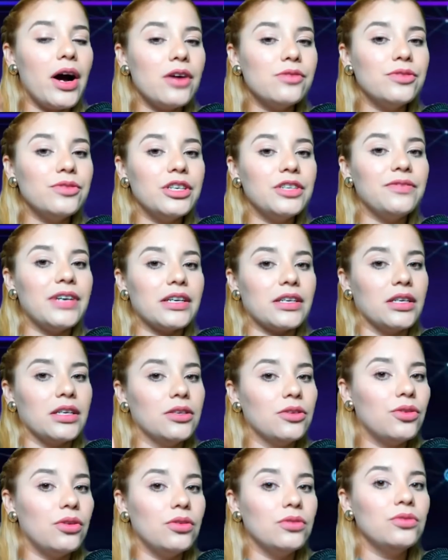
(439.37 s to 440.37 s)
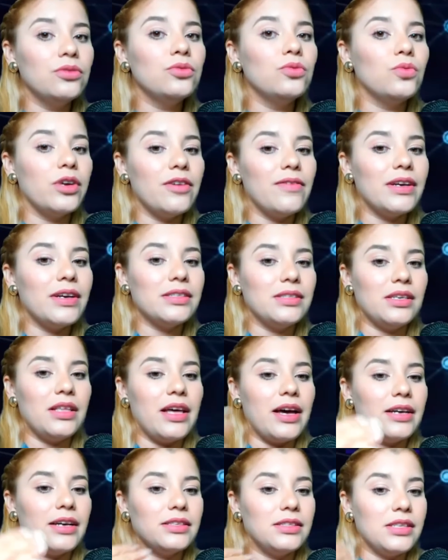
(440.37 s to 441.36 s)
Auerbach con nuevas
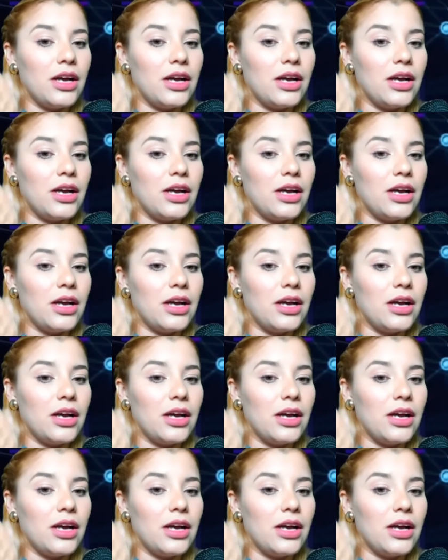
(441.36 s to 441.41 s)
ideas.